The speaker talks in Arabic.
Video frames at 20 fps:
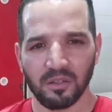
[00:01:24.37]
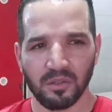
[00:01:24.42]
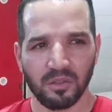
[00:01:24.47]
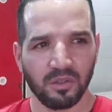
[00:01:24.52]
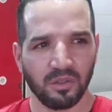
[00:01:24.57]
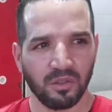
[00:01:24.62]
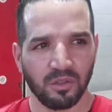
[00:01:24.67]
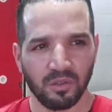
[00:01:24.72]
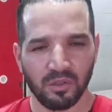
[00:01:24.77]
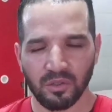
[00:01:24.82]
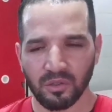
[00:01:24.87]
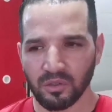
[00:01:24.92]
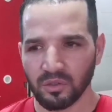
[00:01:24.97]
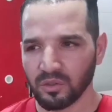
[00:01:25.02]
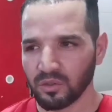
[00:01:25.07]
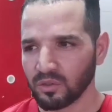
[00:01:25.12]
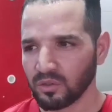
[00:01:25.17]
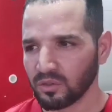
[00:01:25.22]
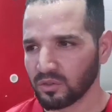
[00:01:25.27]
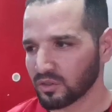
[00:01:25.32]

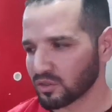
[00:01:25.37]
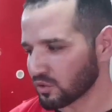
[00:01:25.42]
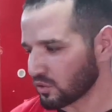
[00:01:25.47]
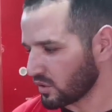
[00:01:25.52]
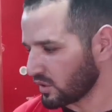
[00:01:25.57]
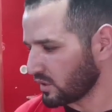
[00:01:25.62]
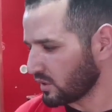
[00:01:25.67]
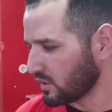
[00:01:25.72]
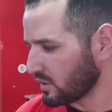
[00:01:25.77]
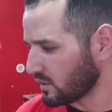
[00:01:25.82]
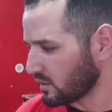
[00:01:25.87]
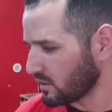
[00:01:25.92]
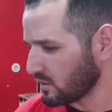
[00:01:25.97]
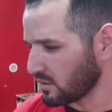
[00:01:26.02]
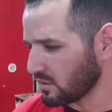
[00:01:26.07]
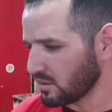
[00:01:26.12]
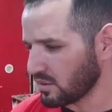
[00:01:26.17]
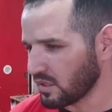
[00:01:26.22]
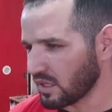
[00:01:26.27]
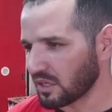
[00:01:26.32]
وشغل
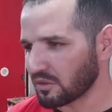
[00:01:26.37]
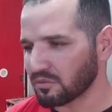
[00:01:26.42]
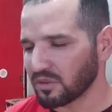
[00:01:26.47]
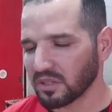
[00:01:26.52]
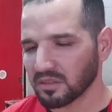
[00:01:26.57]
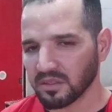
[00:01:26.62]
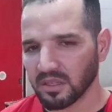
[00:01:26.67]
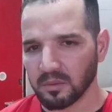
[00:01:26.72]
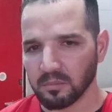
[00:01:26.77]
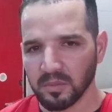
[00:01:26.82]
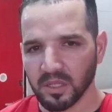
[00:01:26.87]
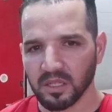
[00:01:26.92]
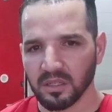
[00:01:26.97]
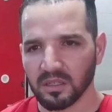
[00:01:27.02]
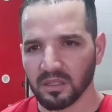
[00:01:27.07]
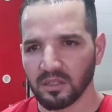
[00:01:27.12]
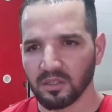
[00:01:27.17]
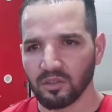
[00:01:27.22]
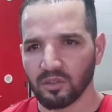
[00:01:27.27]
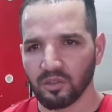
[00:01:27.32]
حرفه تاع
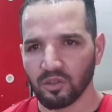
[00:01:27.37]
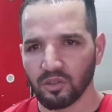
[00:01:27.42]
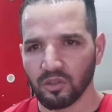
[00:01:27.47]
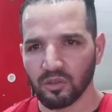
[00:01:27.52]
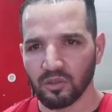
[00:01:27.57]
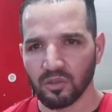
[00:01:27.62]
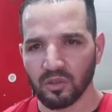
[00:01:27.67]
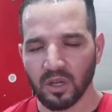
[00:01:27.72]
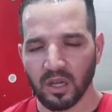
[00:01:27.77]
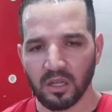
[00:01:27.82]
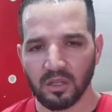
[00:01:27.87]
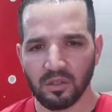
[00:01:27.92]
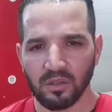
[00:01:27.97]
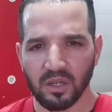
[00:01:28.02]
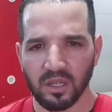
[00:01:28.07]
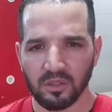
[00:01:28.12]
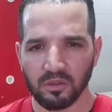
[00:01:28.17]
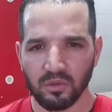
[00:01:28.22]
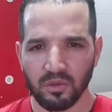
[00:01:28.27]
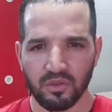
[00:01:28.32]
بكري
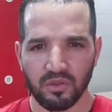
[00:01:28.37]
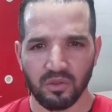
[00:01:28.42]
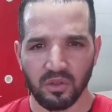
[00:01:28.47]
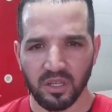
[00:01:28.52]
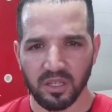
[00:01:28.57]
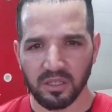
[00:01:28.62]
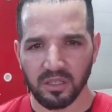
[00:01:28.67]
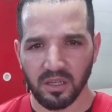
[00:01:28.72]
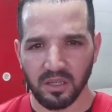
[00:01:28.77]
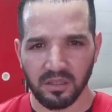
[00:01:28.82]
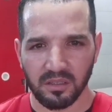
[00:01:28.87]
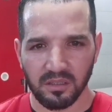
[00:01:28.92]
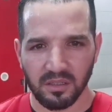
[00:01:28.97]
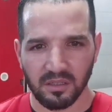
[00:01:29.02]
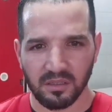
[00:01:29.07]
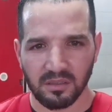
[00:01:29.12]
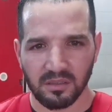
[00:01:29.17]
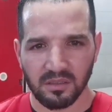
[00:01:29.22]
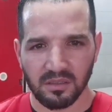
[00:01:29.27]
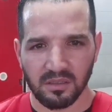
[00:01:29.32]
ونخلوها توجور هي
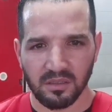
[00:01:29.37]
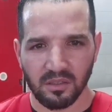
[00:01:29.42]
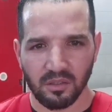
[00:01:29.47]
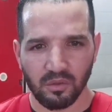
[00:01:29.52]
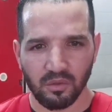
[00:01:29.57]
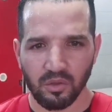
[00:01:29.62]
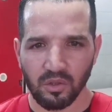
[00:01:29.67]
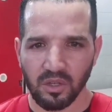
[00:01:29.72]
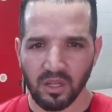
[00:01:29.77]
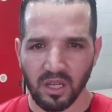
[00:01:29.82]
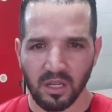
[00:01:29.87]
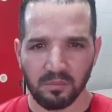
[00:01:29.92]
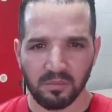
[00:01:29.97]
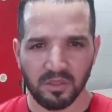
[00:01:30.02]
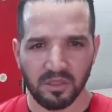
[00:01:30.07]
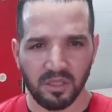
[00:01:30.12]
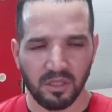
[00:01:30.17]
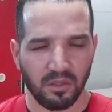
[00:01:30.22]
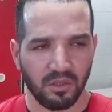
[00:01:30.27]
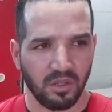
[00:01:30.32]
هي كل عام
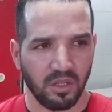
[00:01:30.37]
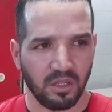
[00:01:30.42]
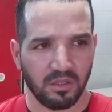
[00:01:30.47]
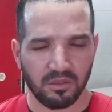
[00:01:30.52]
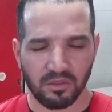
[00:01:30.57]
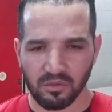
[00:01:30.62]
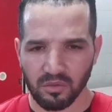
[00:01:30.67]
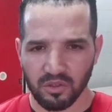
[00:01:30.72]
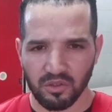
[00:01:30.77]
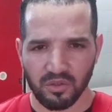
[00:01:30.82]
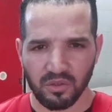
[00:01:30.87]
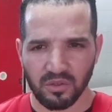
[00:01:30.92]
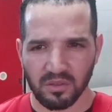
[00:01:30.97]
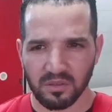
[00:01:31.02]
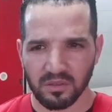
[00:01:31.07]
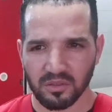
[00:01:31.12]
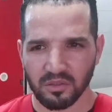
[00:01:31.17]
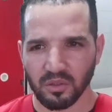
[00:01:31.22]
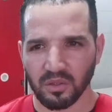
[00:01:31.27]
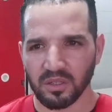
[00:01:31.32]
نديروها
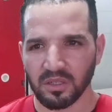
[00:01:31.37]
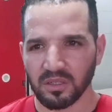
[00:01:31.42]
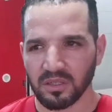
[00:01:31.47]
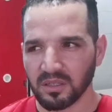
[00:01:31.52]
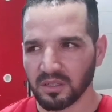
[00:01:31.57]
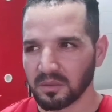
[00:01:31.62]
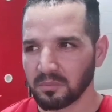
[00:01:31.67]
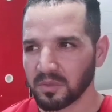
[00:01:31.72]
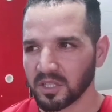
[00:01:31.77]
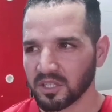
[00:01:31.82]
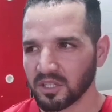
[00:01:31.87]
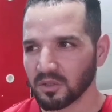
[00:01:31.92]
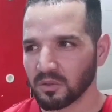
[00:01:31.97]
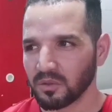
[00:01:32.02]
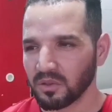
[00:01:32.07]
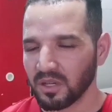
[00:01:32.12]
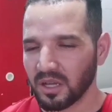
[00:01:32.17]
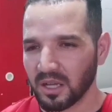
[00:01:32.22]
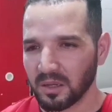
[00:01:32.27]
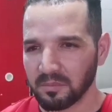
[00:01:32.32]
توجور شغل ماشي
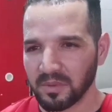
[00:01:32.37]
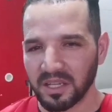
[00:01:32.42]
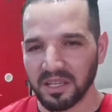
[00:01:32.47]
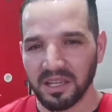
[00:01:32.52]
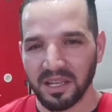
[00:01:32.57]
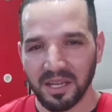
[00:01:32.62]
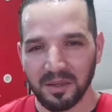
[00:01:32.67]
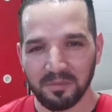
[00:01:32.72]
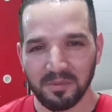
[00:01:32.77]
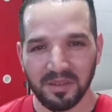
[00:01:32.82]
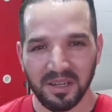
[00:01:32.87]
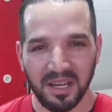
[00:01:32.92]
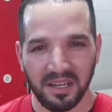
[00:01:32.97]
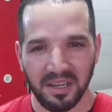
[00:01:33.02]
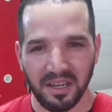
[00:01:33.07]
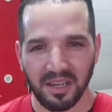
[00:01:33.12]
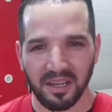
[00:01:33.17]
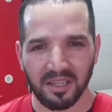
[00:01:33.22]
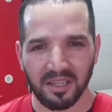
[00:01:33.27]
كل عام على العام رانا